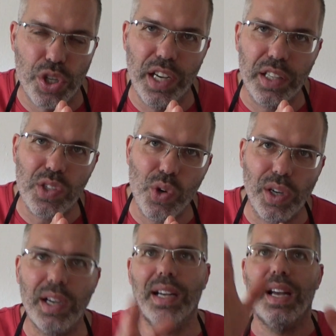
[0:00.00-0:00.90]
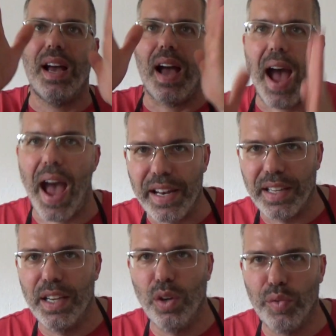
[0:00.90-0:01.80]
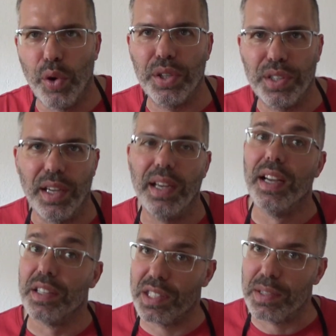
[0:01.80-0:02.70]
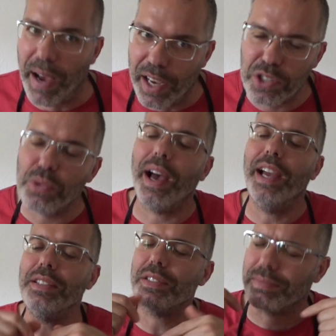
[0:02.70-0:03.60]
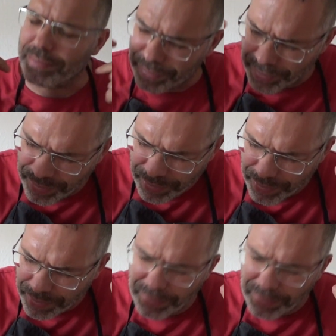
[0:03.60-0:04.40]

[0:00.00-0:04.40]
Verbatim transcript: Gelierzucker 1 Kilo Früchte. 2 zu 1, hm,